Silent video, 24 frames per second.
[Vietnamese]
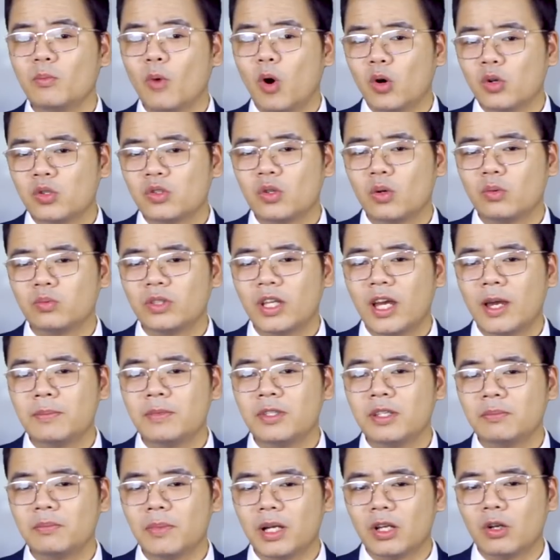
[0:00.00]
bổ sung thêm
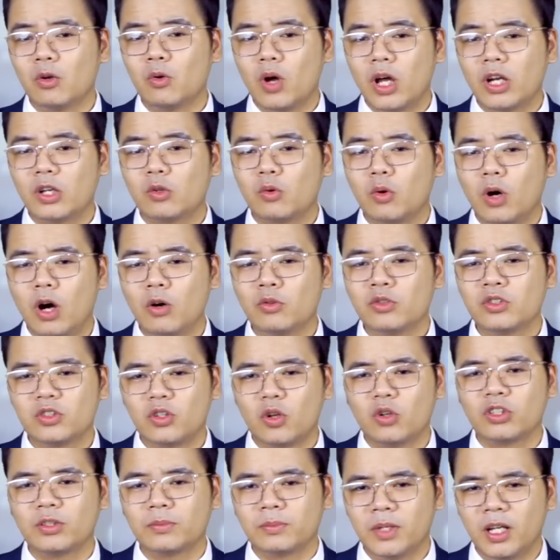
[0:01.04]
những bình luận của ông
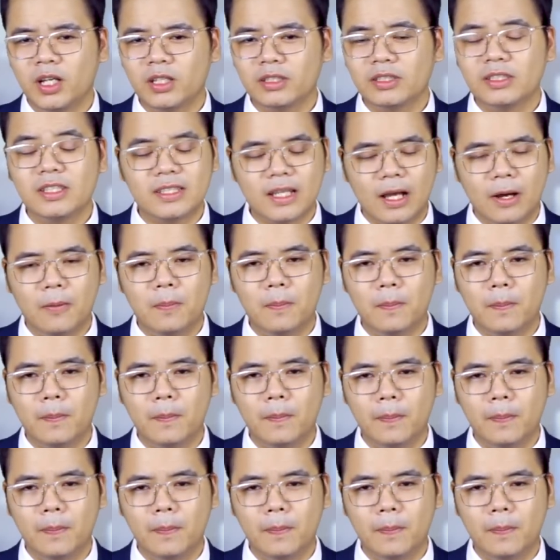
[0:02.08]
Stoltenberg như sau.